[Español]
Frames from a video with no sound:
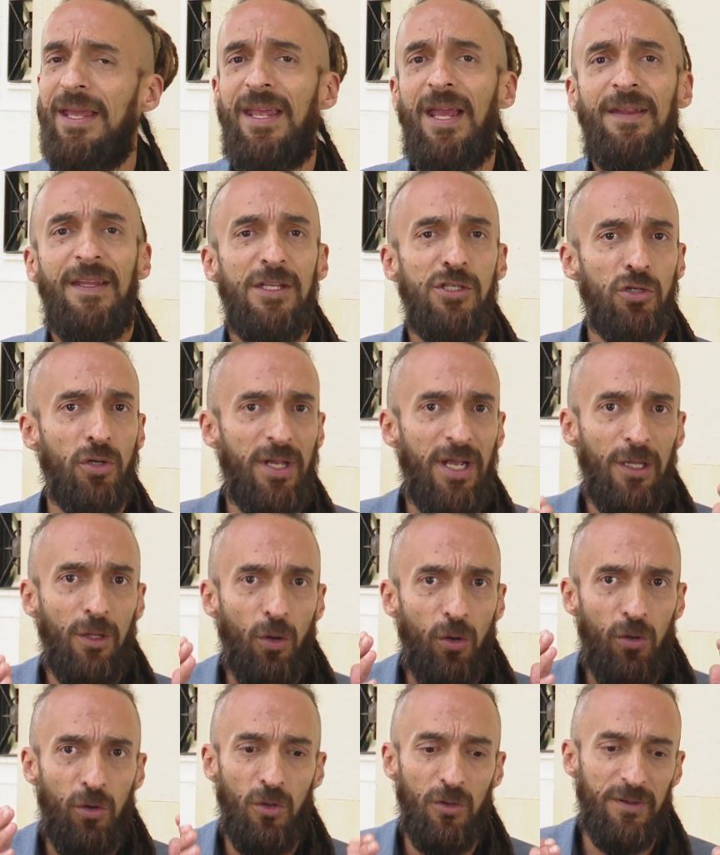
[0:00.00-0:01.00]
que han hecho que el
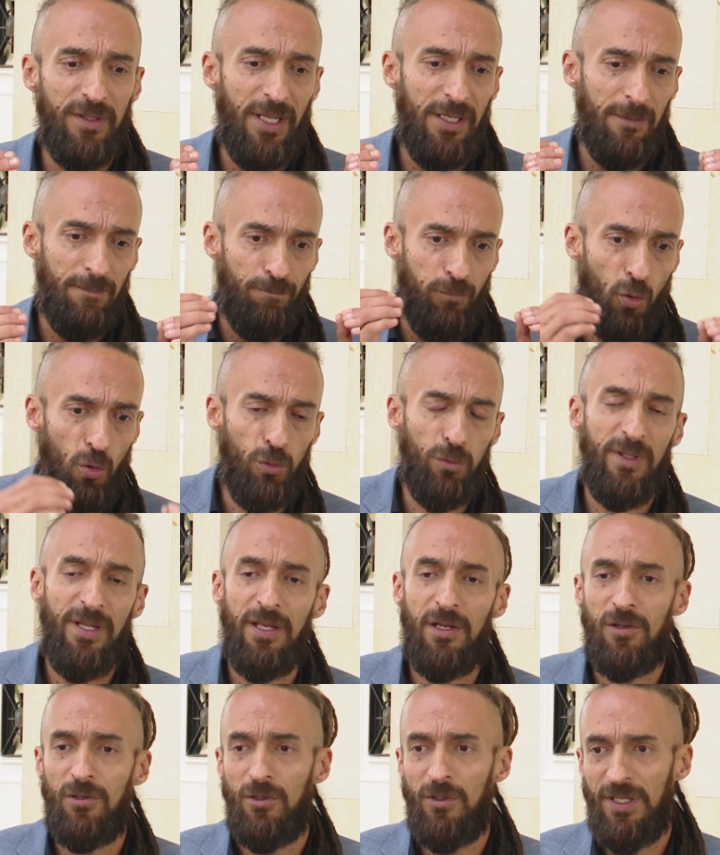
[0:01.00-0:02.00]
ojo del
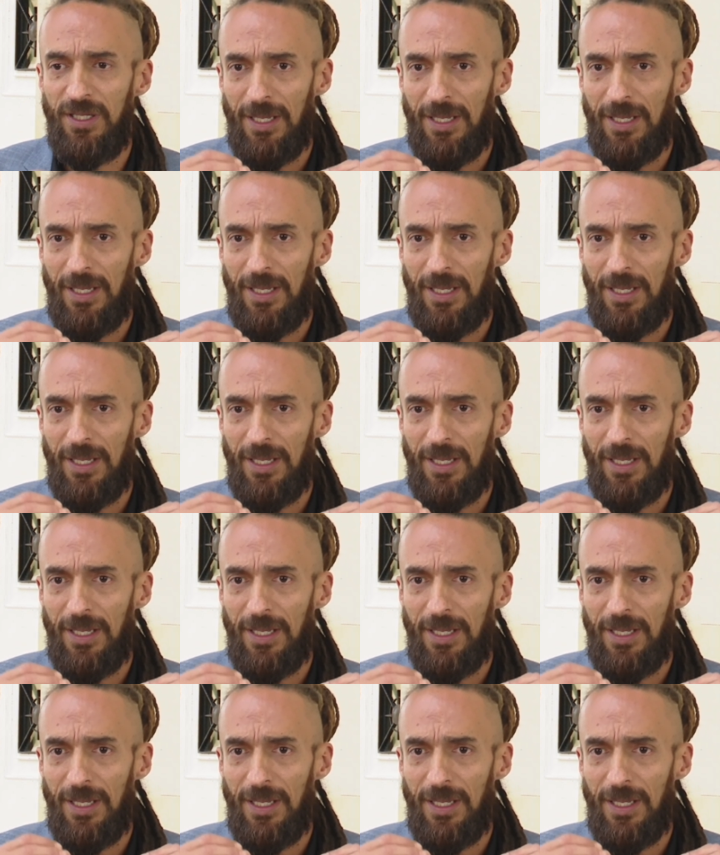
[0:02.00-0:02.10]
público,